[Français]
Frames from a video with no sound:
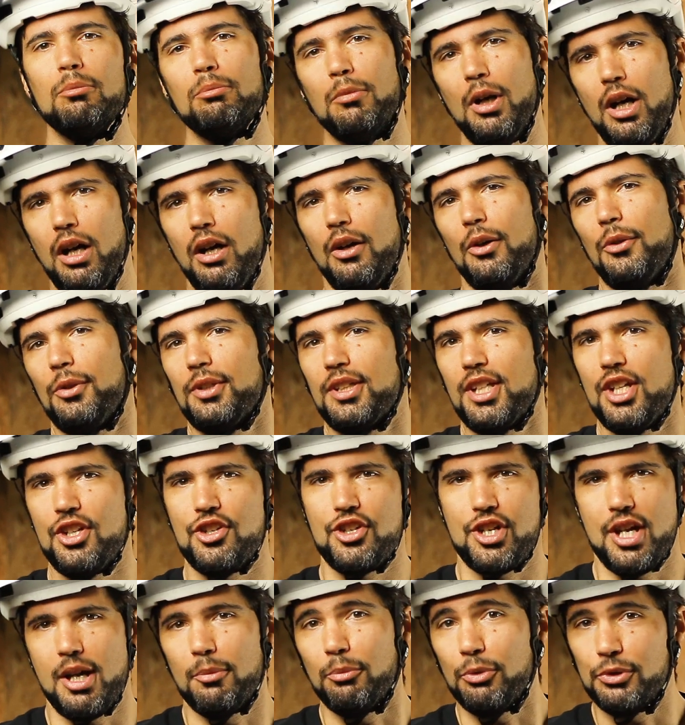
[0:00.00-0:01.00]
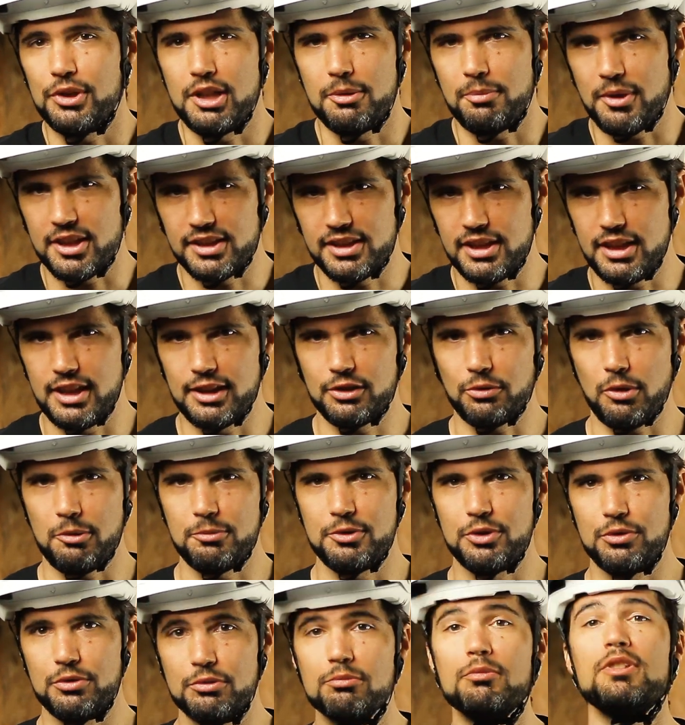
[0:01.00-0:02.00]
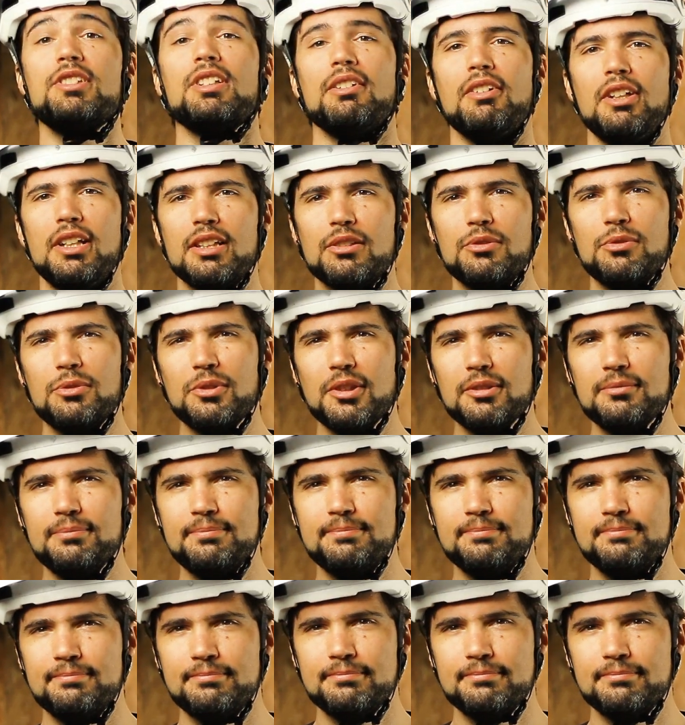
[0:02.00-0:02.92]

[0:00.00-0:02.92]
Bon, ok, j'ai un peu dépassé les 3 minutes, mais ça va le cool, non